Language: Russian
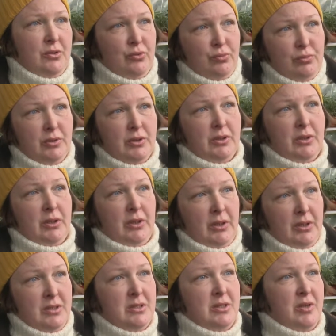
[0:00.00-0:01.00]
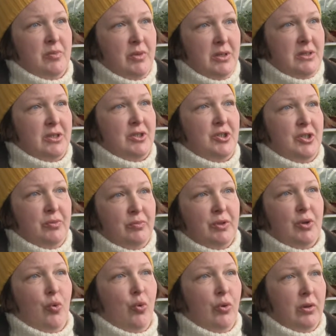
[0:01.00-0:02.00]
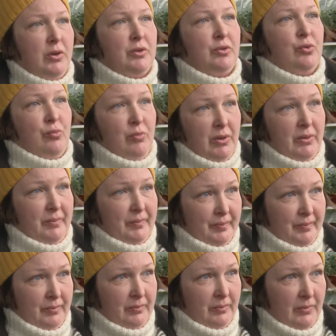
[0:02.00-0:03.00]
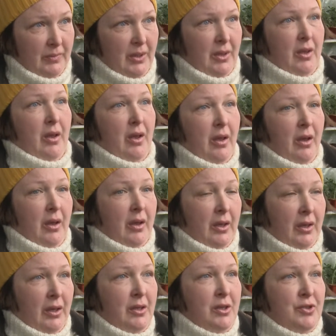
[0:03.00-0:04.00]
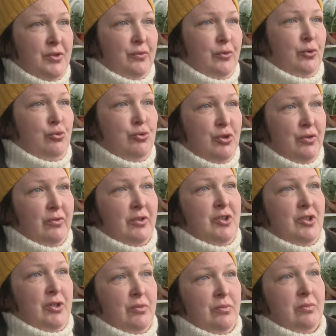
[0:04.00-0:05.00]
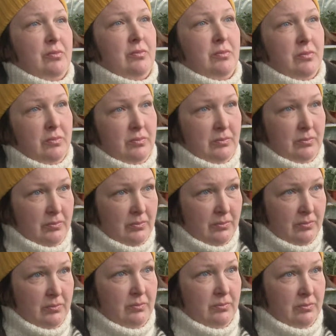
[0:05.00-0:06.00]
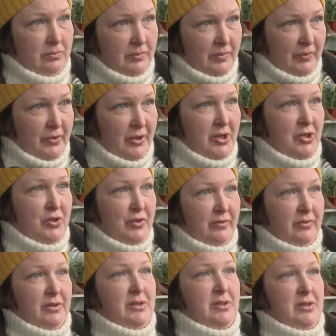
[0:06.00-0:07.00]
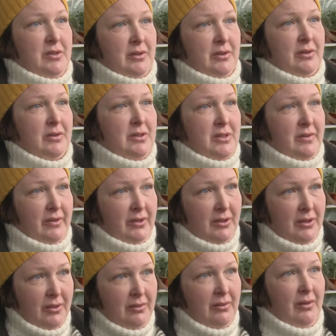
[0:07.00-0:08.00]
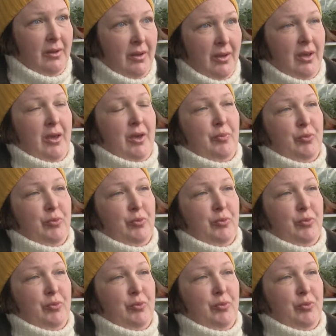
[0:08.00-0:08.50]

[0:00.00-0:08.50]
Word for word: дома и заниматься чем-то около дома. И ничего лучшего, чем выращивать э, цветы и